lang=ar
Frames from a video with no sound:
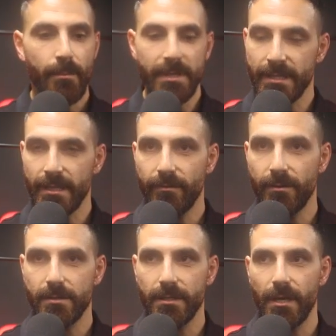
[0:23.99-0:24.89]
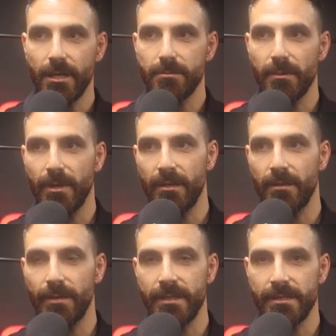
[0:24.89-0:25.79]
من سنه 2016 من
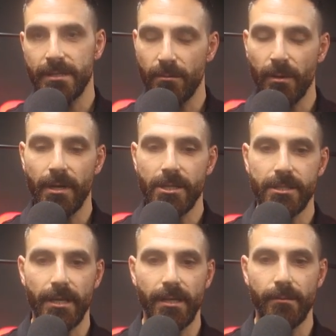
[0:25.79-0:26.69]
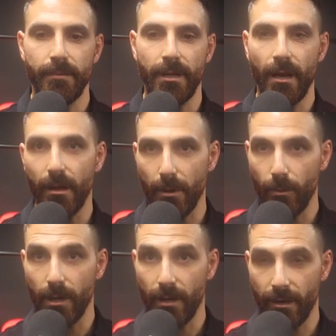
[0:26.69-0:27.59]
بل من يوم ما بلشت تعليم لقب
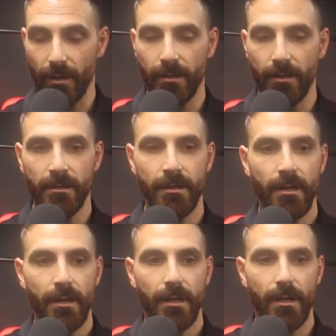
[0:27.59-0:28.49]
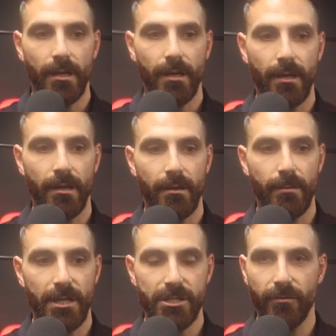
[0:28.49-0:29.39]
اول للرياضه آه،
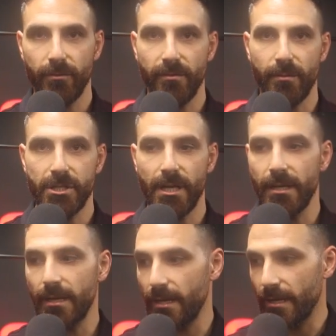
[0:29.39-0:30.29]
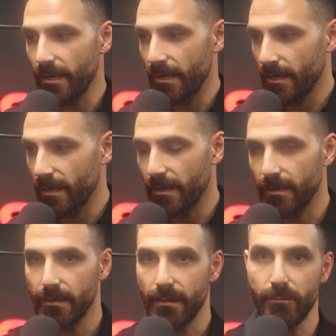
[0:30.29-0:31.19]
بلشت افوت في مجال
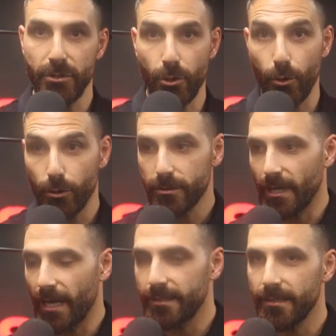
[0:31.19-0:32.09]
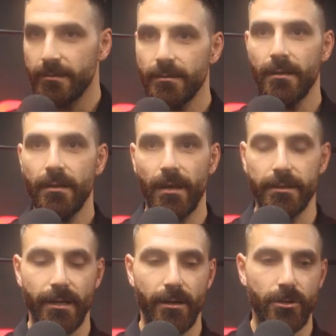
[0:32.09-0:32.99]
المشكلات الحديد
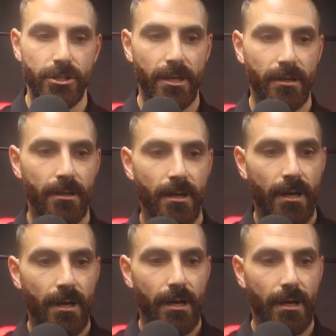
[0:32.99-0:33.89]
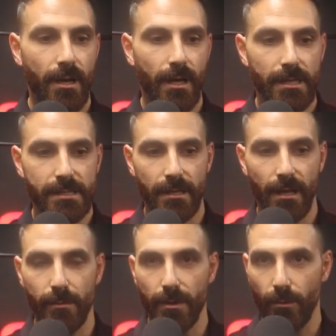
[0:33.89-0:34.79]
حضري كوشر آه، خلصت
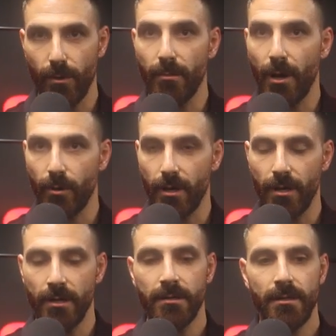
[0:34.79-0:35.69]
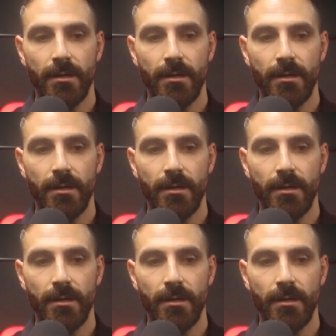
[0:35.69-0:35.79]
اللقب الاول مع هراء آه،